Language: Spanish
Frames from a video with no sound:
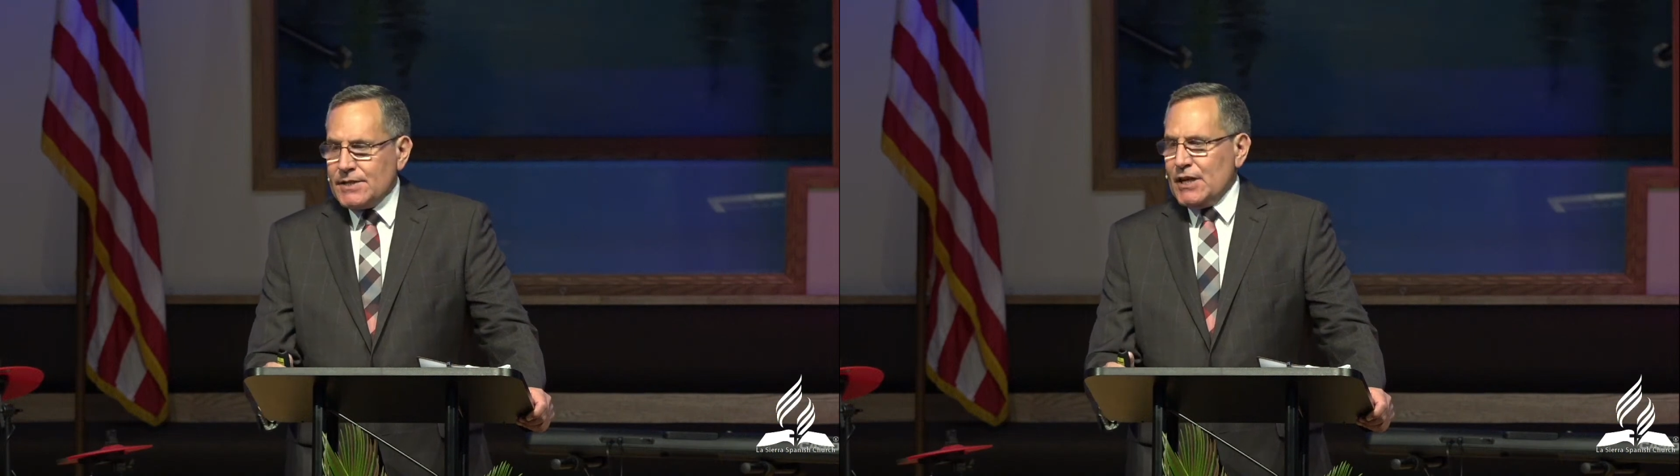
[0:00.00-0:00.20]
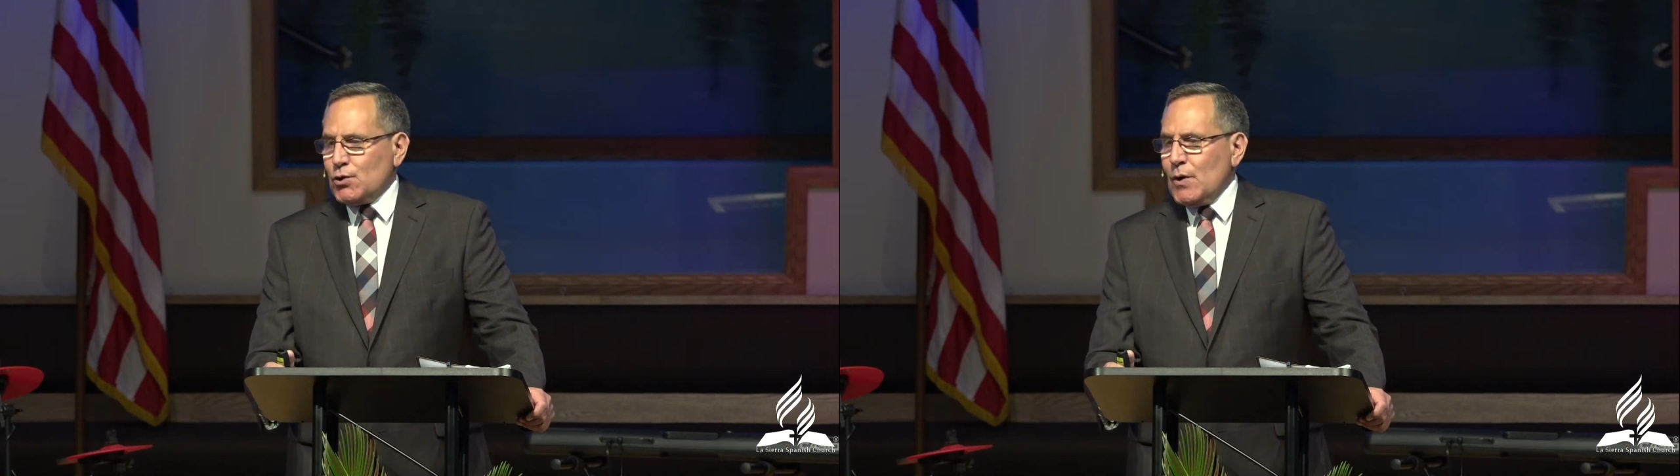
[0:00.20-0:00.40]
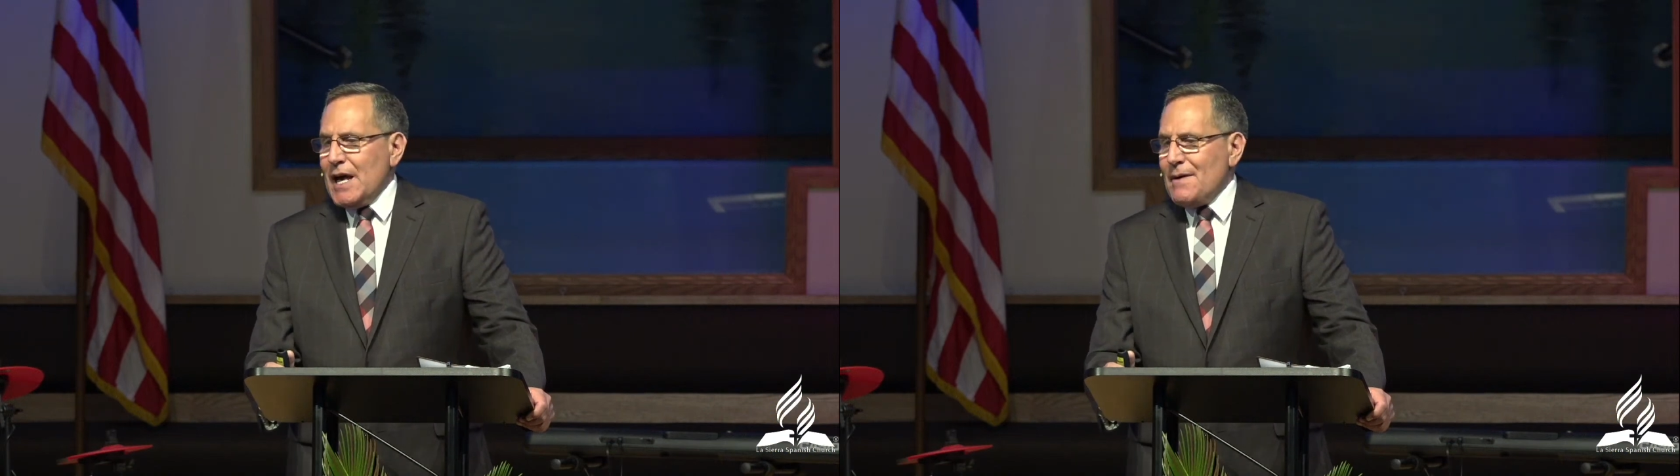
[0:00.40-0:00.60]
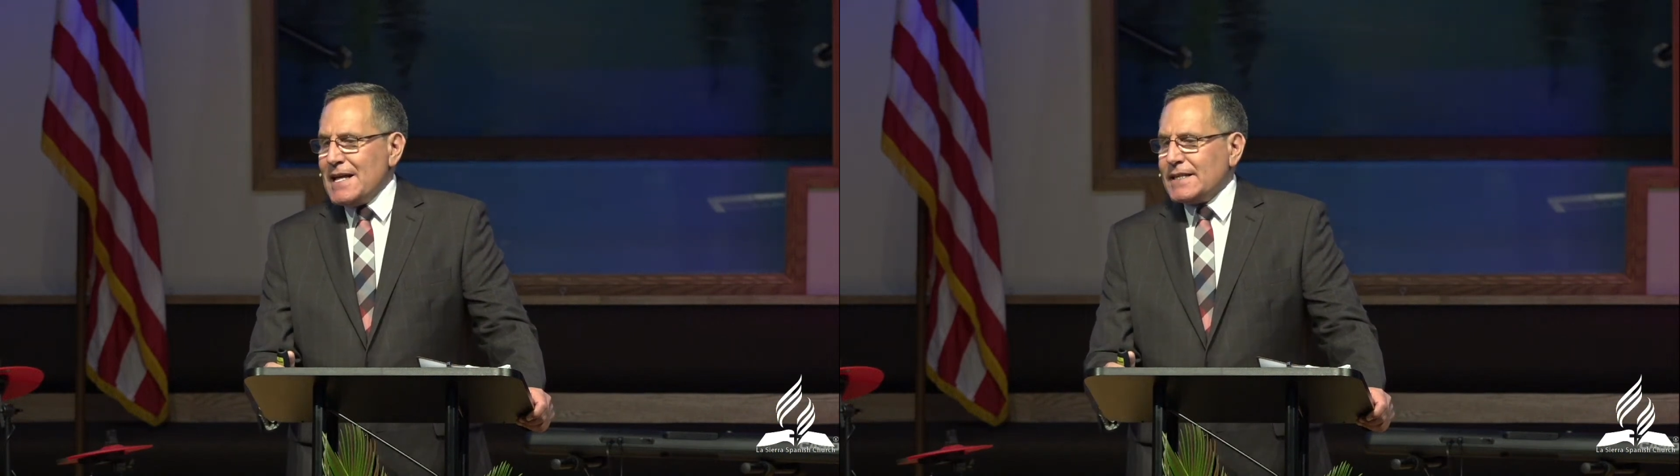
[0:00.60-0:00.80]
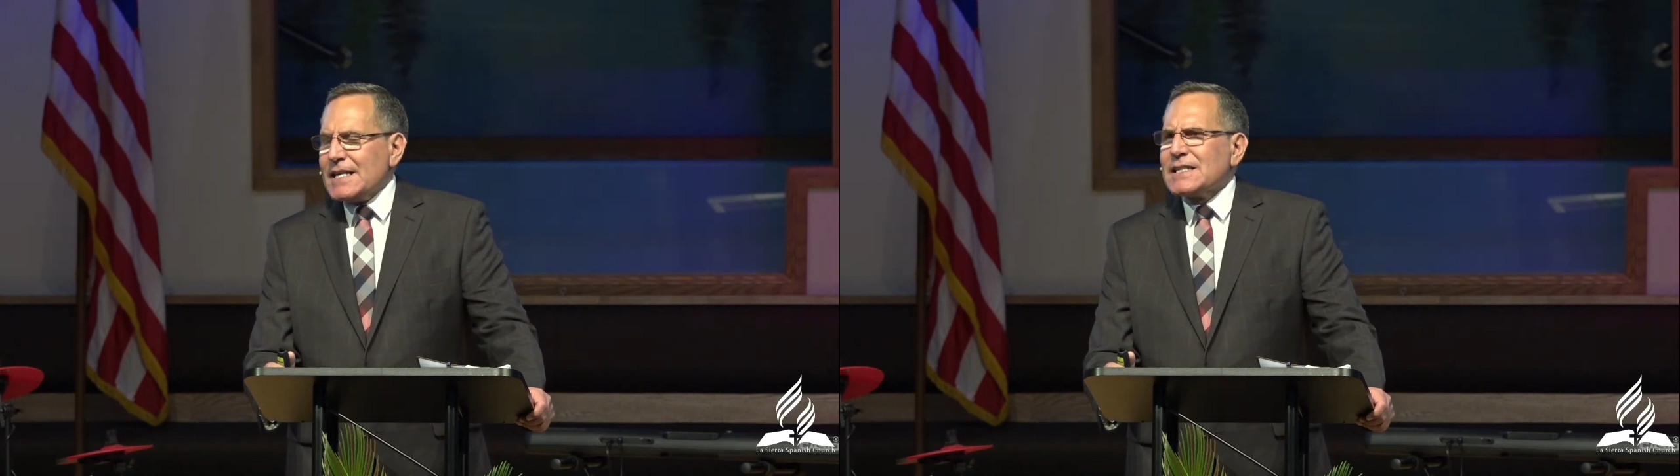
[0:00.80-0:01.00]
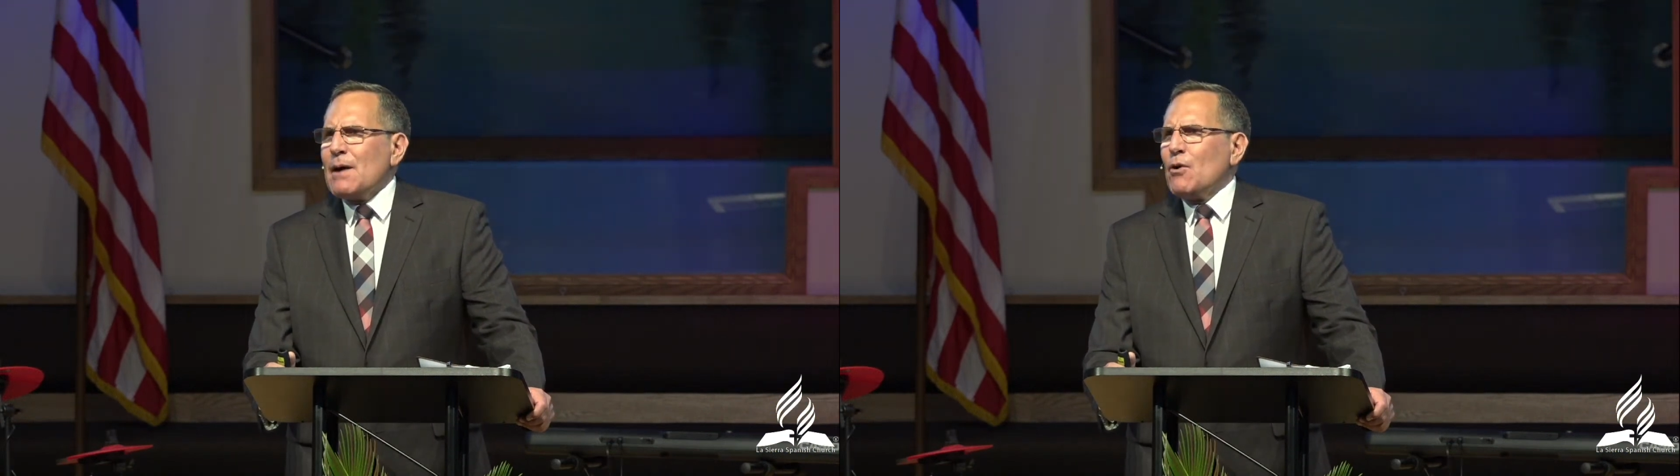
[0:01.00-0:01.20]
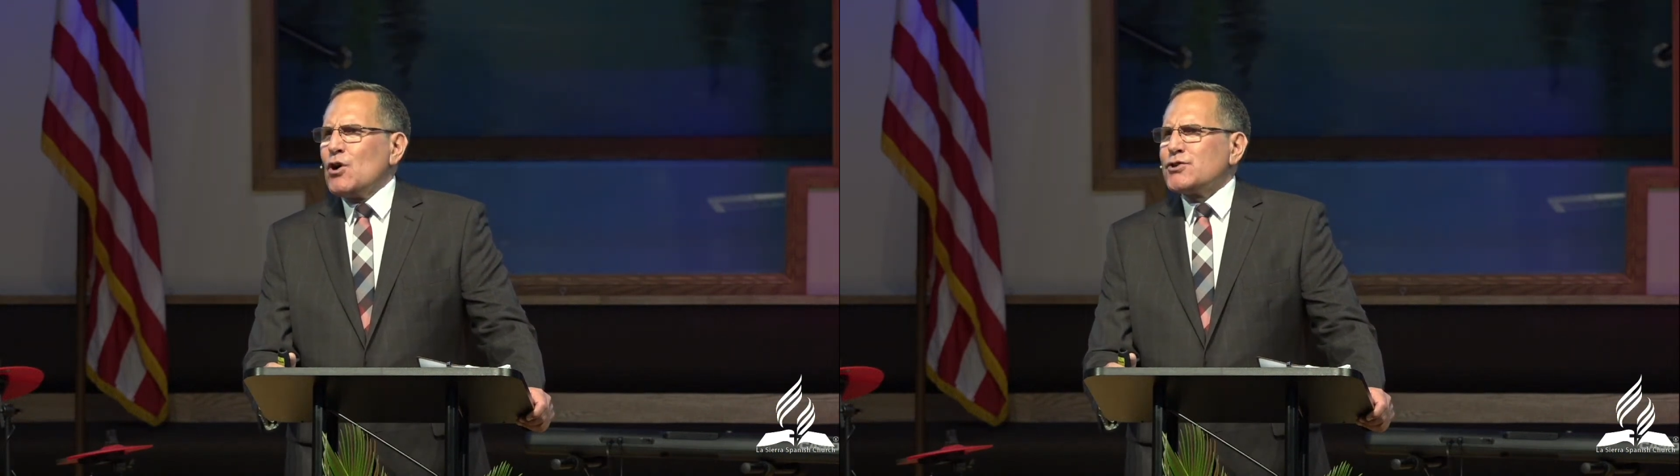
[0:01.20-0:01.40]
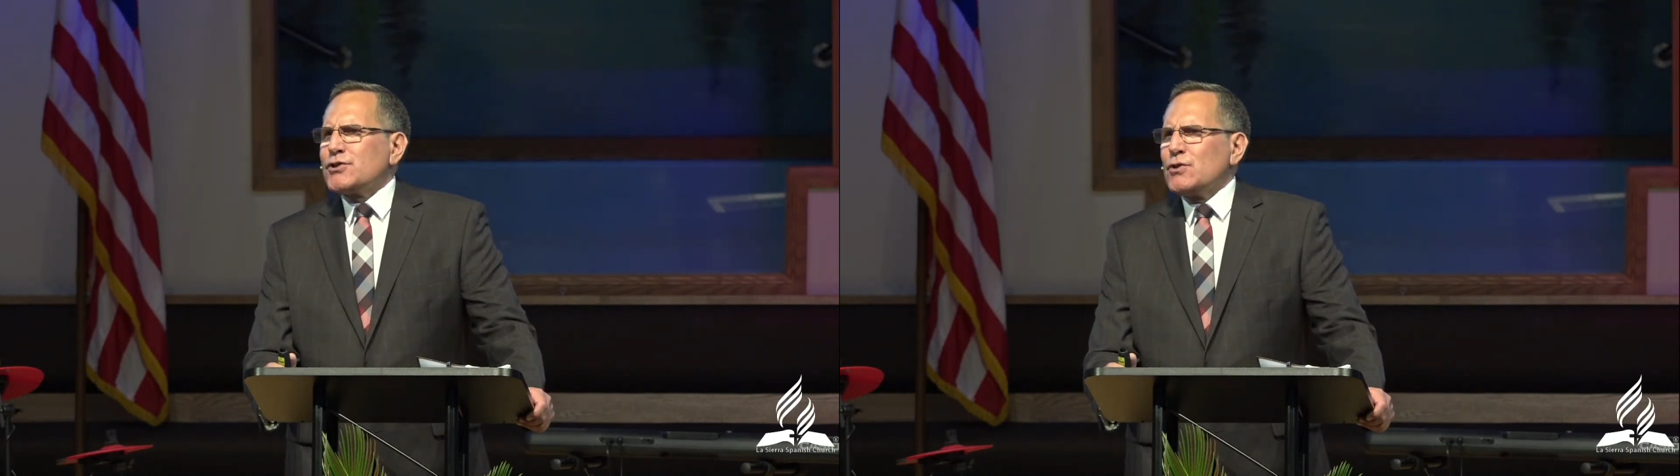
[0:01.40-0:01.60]
si tú levantas la
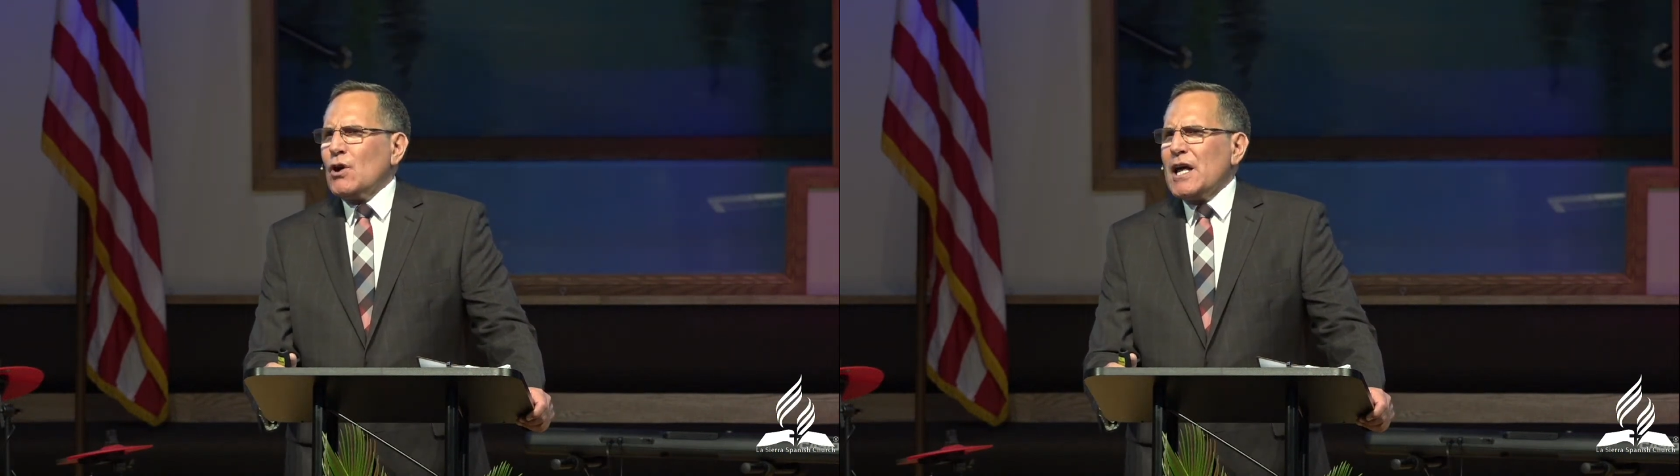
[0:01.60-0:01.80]
voz